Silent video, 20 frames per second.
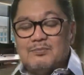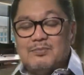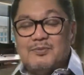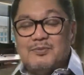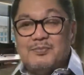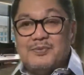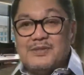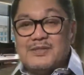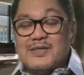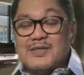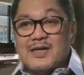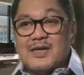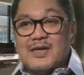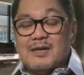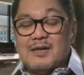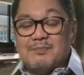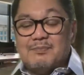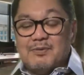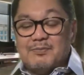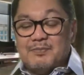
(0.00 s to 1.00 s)

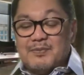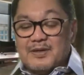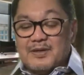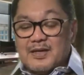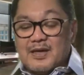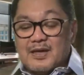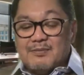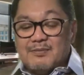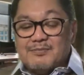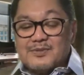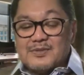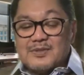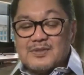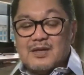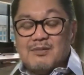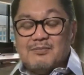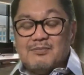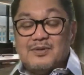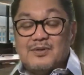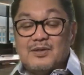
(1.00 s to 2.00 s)
berbicara PPKM
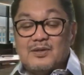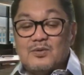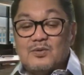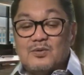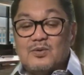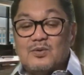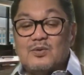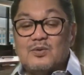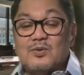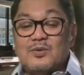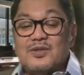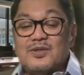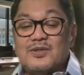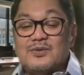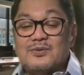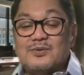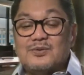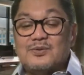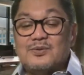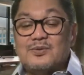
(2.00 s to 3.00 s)
skala mikro
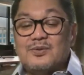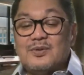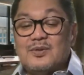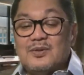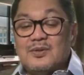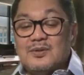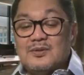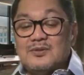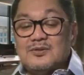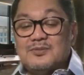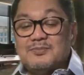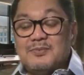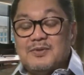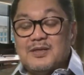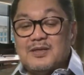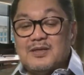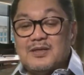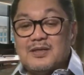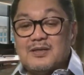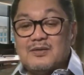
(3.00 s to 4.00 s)
itu
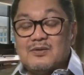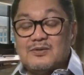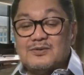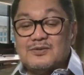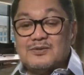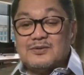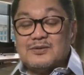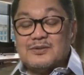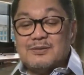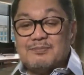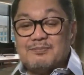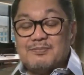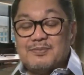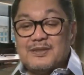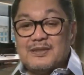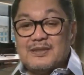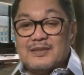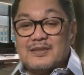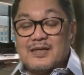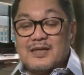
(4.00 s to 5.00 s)
sebenarnya konsep
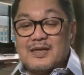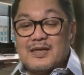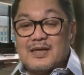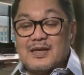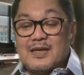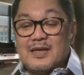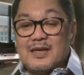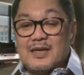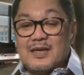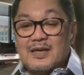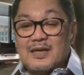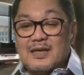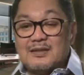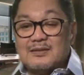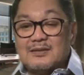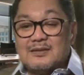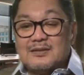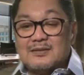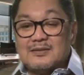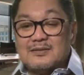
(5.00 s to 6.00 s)
kita
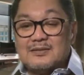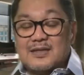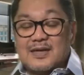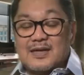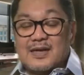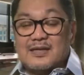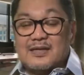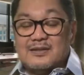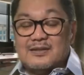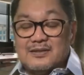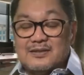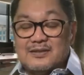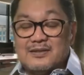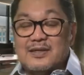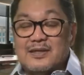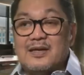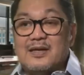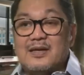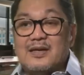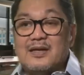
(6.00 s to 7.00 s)
uh, terakhir
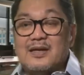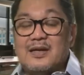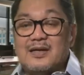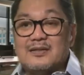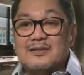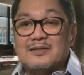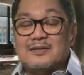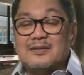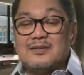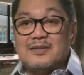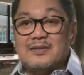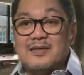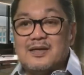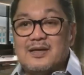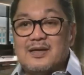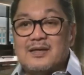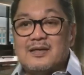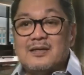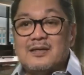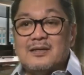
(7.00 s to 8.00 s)
ya.
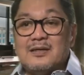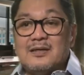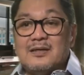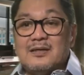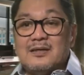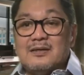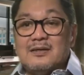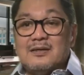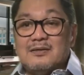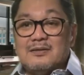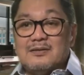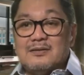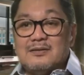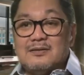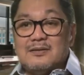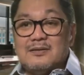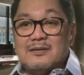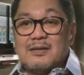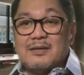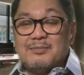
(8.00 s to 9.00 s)
Artinya uh,
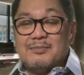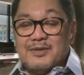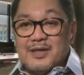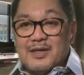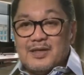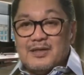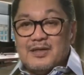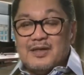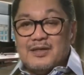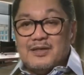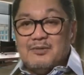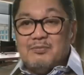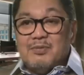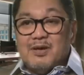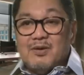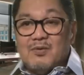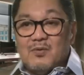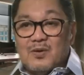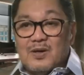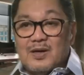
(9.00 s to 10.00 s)
kita menyadari
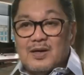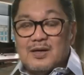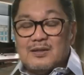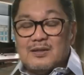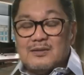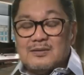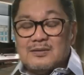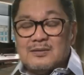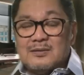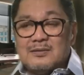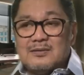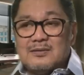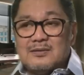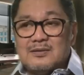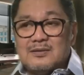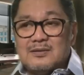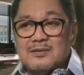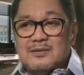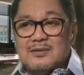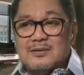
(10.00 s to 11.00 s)
bahwa
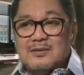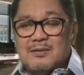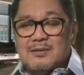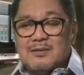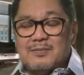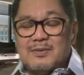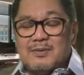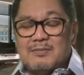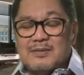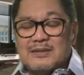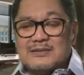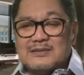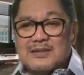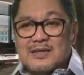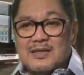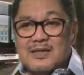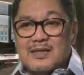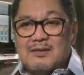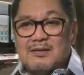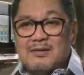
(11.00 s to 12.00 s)
ke, apa,
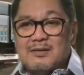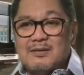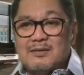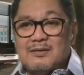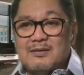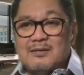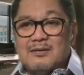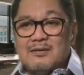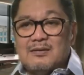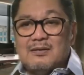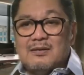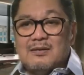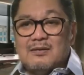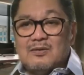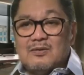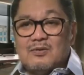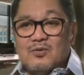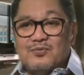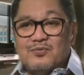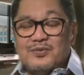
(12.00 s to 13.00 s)
masalah
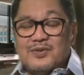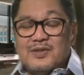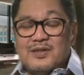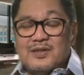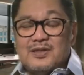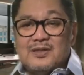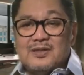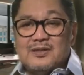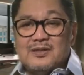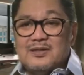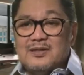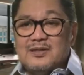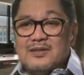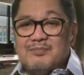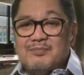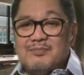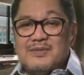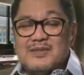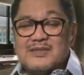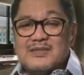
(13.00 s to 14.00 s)
COVID ini
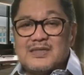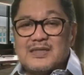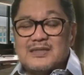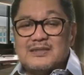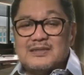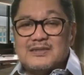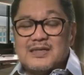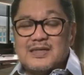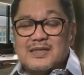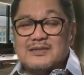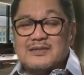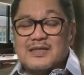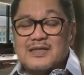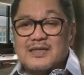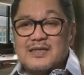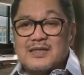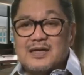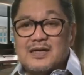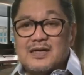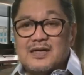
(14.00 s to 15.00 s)
tidak bisa
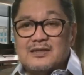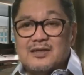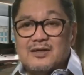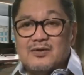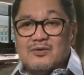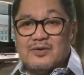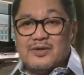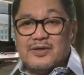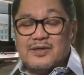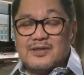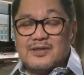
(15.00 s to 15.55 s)
diselesaikan hanya oleh